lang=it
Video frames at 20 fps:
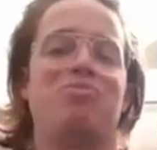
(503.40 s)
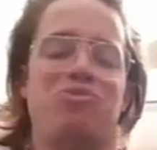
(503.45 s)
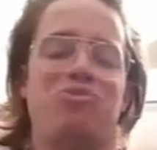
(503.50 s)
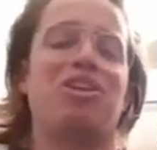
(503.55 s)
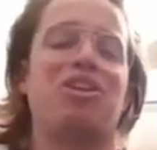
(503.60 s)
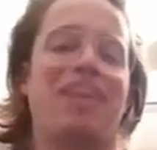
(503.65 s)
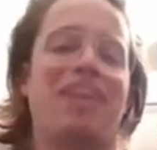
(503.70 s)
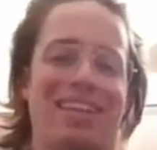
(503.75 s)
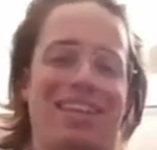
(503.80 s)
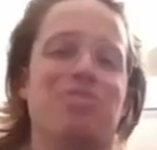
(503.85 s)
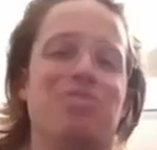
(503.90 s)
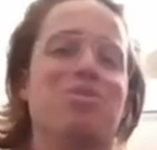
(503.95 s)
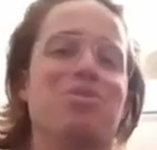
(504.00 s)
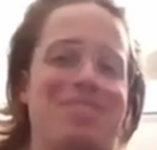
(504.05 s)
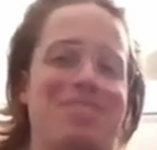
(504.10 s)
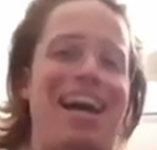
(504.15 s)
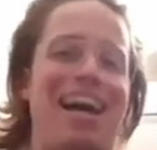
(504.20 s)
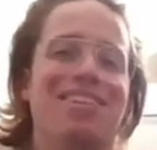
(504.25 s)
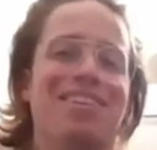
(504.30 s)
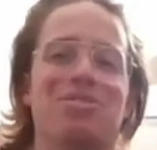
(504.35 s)
ci credono
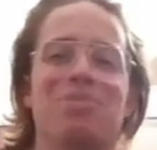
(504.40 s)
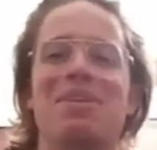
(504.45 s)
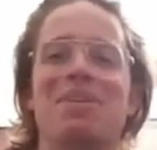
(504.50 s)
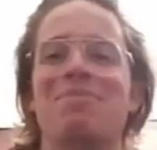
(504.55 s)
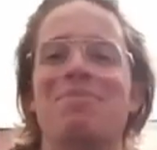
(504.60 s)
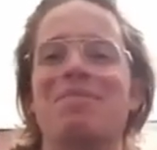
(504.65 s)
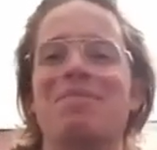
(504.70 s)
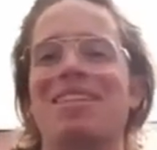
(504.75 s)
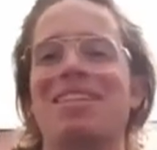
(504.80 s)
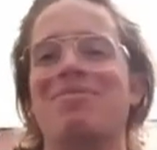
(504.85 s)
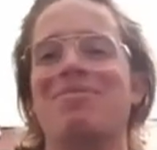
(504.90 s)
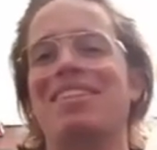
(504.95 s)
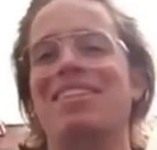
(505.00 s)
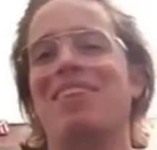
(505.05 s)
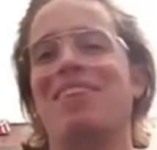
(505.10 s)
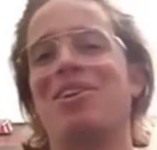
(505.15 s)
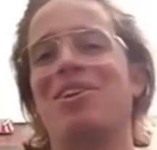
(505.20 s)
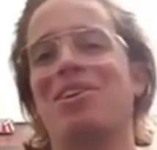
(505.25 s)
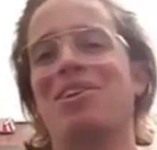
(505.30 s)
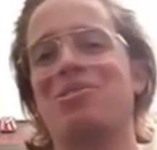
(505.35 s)
tanto,
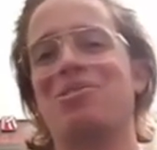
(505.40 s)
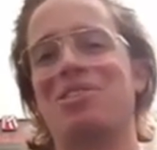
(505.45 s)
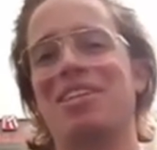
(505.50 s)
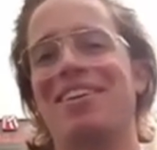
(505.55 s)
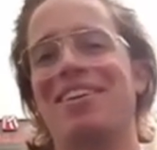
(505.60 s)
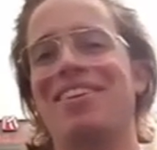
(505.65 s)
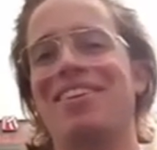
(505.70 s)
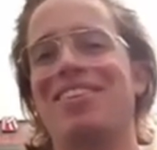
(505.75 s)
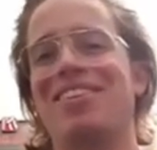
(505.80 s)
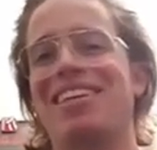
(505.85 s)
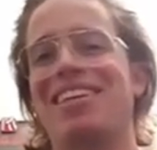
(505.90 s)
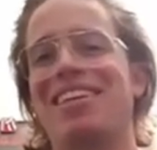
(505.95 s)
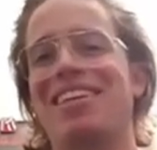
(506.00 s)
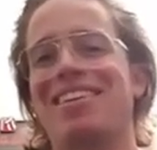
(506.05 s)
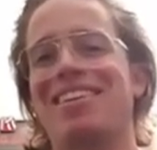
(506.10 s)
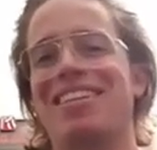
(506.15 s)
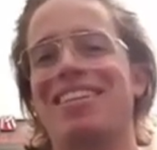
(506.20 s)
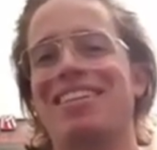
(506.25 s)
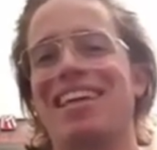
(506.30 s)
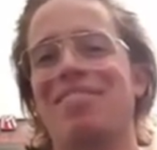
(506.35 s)
mettiamola così, mettiamola
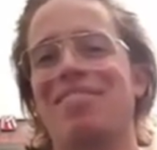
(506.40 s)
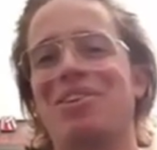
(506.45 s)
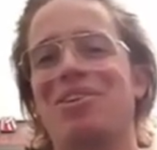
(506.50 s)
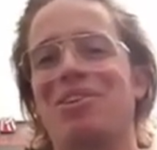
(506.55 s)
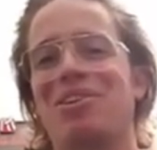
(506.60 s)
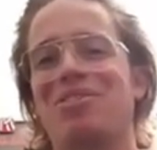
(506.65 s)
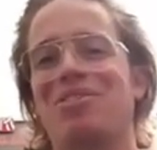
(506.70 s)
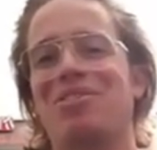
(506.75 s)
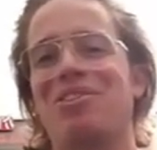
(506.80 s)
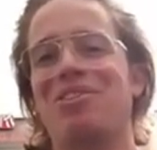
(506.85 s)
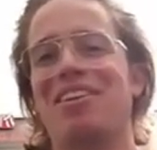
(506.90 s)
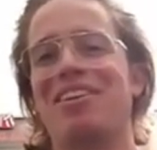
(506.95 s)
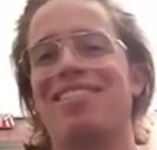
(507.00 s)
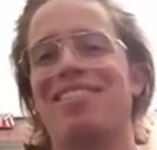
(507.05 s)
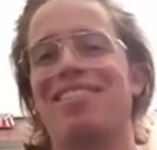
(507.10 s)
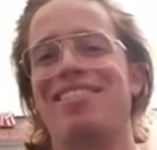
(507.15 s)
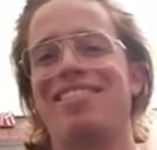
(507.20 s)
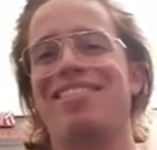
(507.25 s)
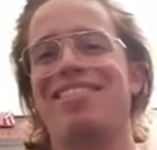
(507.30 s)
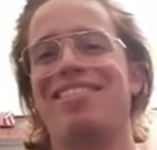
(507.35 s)
in questi credono termini.
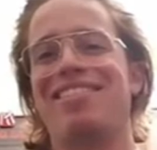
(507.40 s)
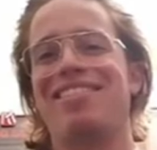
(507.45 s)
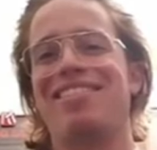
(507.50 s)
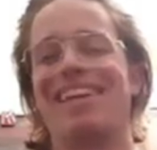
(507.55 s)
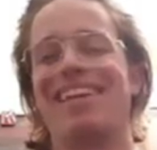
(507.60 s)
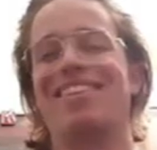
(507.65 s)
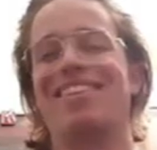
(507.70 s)
T-